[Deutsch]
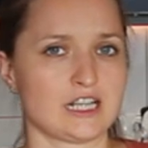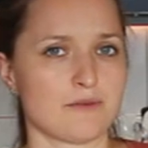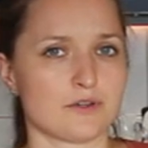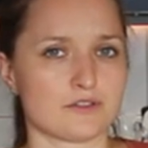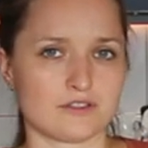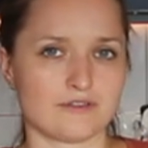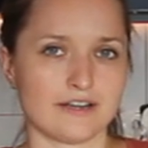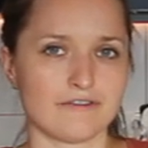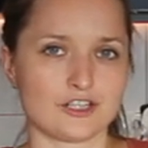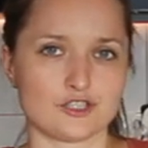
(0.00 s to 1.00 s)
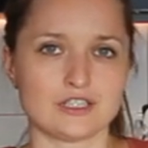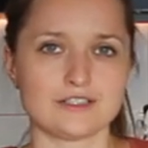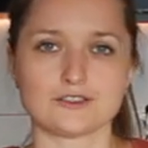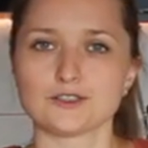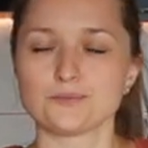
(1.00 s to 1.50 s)
habe aus zwei
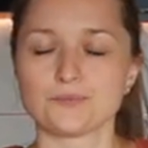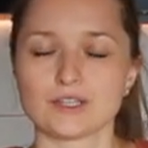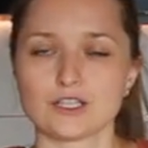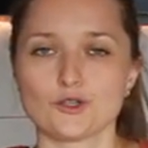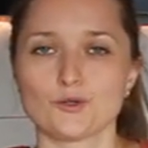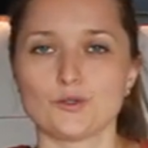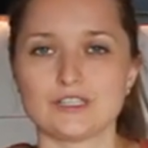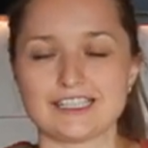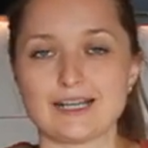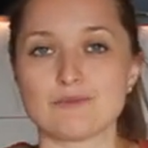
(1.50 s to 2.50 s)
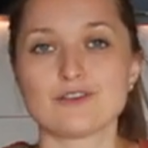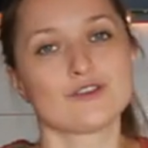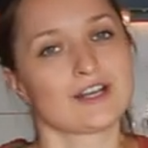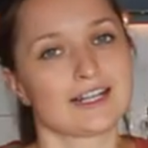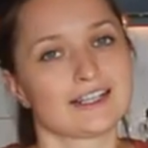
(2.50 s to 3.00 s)
verschiedenen. Und ich habe mich
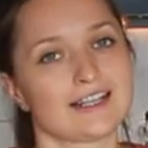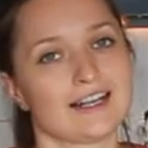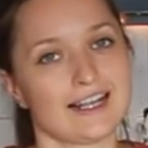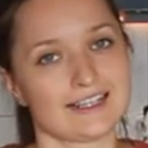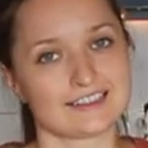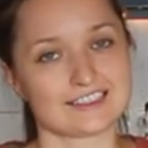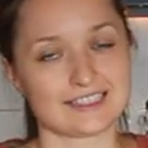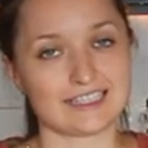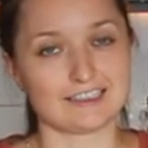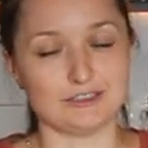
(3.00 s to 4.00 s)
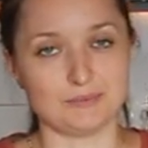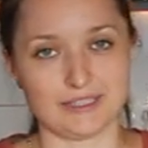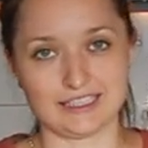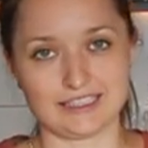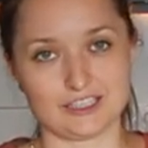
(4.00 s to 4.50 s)
für ein leckeres
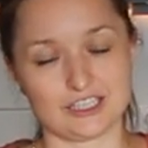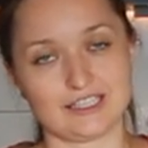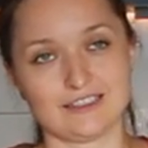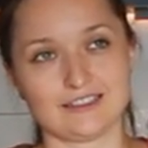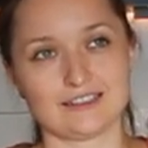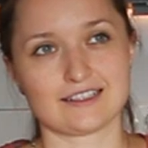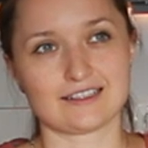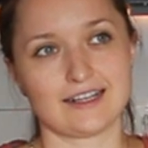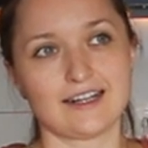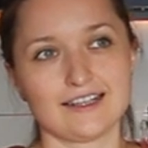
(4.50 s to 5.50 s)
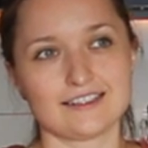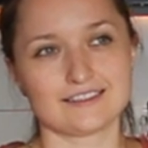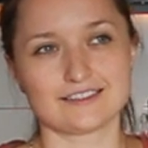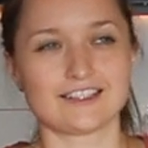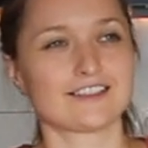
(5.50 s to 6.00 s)
Dinkelmehl entschieden. Das
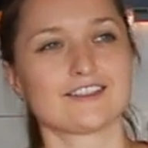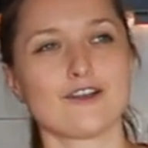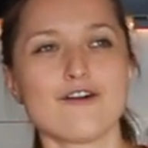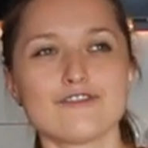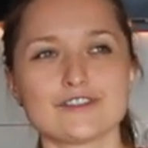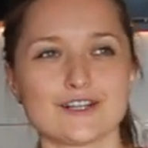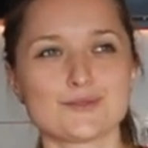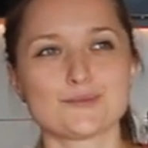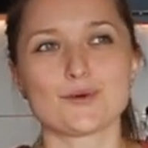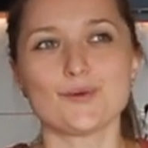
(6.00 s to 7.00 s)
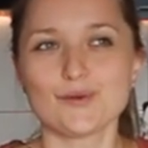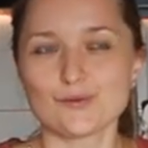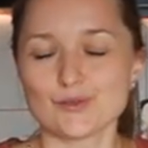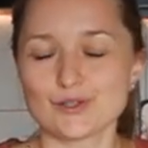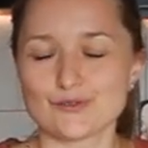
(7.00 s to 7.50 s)
heißt, dass ich hoffe, das
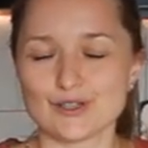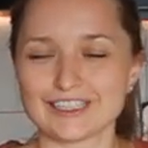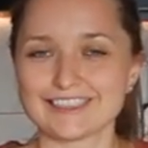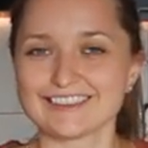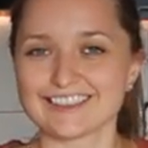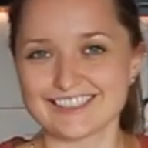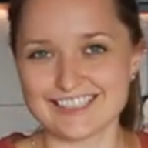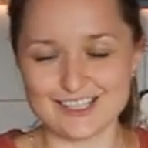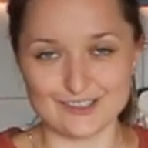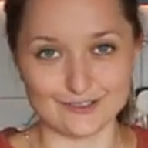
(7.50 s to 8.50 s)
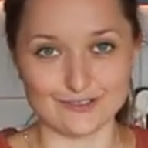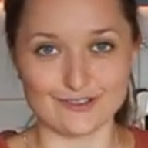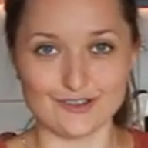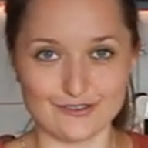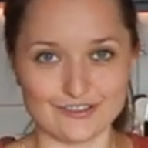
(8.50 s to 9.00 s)
Brot wird von innen richtig schön
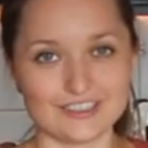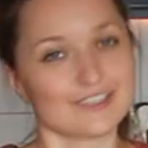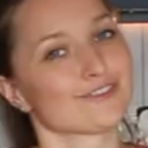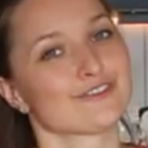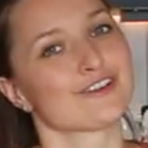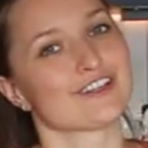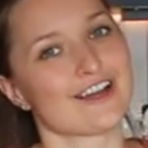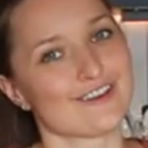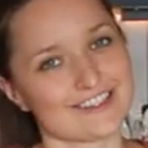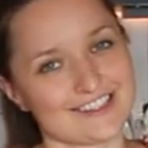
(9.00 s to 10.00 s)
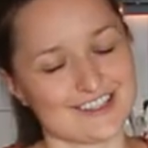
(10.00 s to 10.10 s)
fluffig und von außen